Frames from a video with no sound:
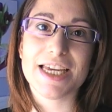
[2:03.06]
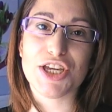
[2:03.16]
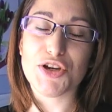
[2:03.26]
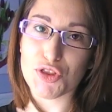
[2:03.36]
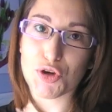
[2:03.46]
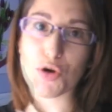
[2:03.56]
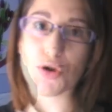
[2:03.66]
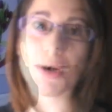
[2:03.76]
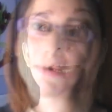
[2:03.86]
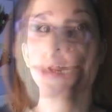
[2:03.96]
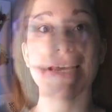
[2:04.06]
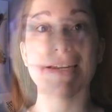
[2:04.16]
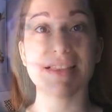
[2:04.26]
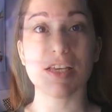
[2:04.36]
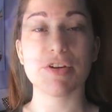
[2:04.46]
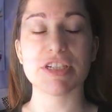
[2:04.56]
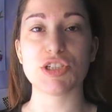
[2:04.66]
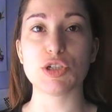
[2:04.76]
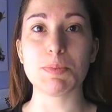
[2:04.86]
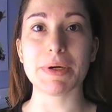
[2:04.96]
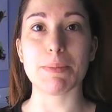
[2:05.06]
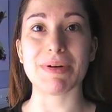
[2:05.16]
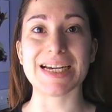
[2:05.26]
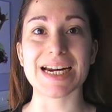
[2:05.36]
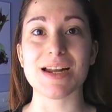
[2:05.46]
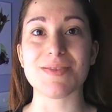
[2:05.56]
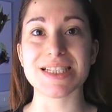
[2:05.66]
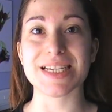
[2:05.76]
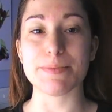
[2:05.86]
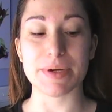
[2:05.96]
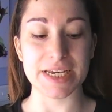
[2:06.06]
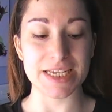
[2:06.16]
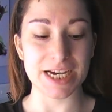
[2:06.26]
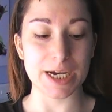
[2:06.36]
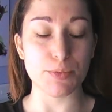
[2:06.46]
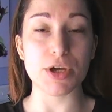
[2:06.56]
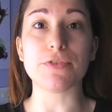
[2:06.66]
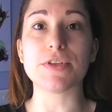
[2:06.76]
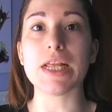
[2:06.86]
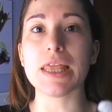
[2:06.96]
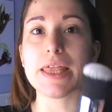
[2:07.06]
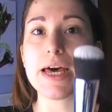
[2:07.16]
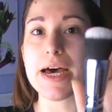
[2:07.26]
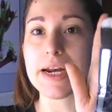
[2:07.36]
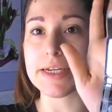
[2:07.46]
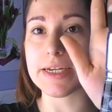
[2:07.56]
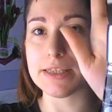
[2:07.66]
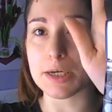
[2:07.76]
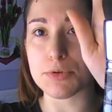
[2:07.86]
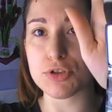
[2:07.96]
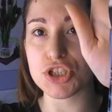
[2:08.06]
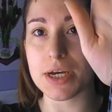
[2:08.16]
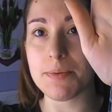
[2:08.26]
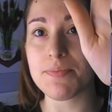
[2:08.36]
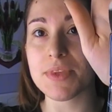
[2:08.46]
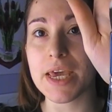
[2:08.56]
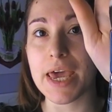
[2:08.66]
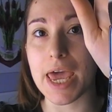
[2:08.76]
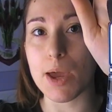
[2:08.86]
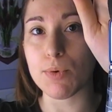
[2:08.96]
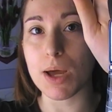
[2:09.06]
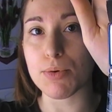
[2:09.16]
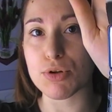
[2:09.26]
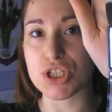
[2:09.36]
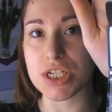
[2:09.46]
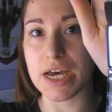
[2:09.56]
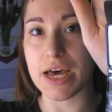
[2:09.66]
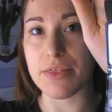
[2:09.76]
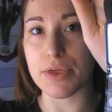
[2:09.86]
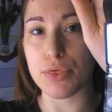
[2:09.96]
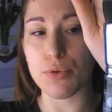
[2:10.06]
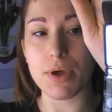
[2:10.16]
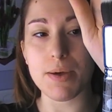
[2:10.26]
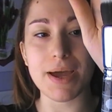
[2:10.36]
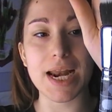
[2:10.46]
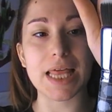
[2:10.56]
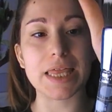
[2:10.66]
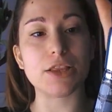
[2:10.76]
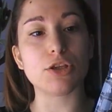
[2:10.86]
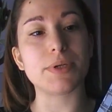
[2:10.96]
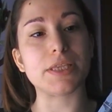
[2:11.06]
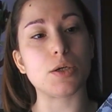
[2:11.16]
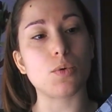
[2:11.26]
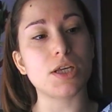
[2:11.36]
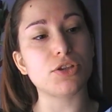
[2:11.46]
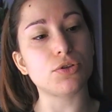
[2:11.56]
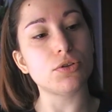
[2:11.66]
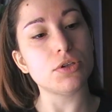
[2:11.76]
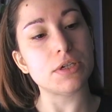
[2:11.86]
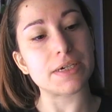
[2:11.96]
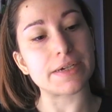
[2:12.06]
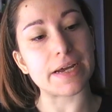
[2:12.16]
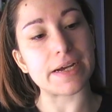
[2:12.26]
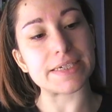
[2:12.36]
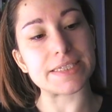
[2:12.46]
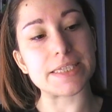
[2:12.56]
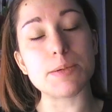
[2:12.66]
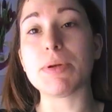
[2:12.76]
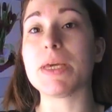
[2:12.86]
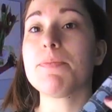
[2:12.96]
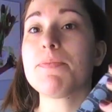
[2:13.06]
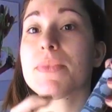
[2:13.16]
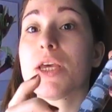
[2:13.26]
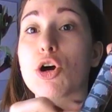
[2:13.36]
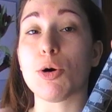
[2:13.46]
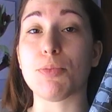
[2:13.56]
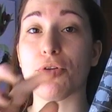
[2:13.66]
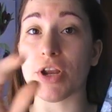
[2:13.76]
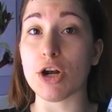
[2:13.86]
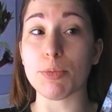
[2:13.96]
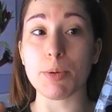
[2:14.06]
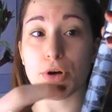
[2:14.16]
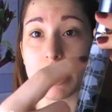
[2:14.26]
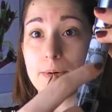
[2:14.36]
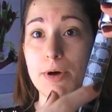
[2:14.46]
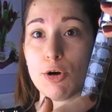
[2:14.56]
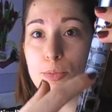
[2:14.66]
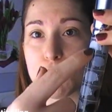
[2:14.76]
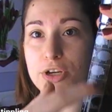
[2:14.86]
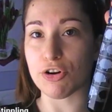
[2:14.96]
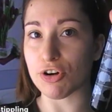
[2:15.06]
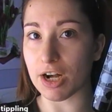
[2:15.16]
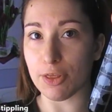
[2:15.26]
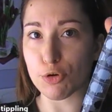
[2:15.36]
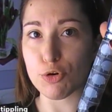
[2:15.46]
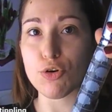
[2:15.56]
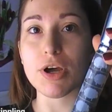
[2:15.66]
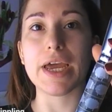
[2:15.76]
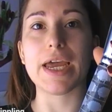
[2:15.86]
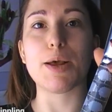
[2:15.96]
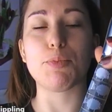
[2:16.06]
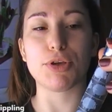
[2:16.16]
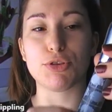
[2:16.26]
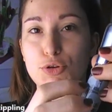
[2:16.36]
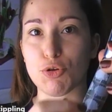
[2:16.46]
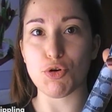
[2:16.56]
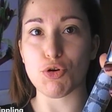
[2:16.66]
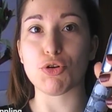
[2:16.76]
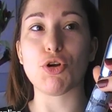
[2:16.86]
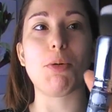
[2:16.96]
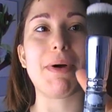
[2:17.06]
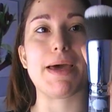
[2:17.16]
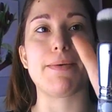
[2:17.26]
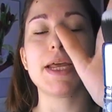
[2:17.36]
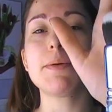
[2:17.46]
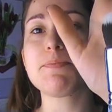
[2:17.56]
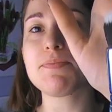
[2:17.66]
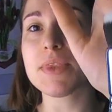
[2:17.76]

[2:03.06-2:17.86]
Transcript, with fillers: y os dejo con el vídeo. En esta ocasión, para aplicar la base de maquillaje, voy a utilizar esta brocha. Es una brocha de Zoeva, la 124, Grand Stippling. Os pondré el nombre por aquí abajo porque con el adorno que le he puesto no, no lo vais a ver.